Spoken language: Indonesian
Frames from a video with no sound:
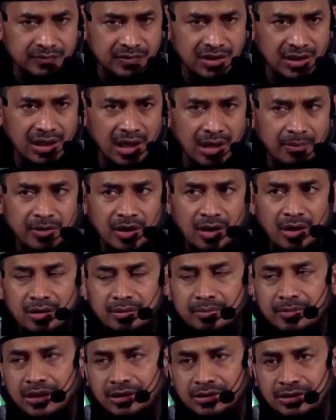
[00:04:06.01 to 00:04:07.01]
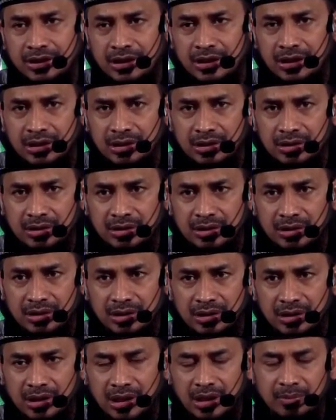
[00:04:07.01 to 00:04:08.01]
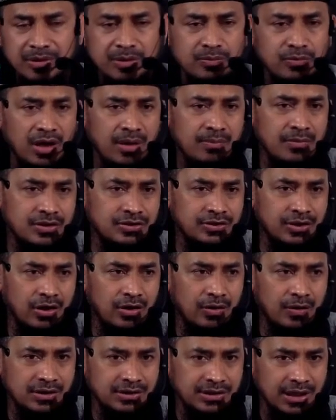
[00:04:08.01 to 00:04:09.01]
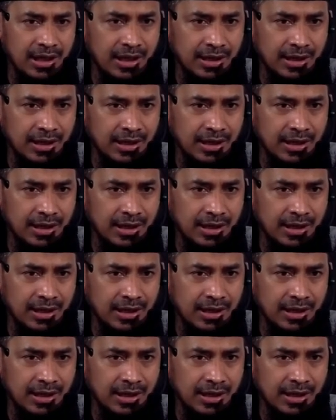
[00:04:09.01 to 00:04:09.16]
tidak menghormati Nabi Muhammad SAW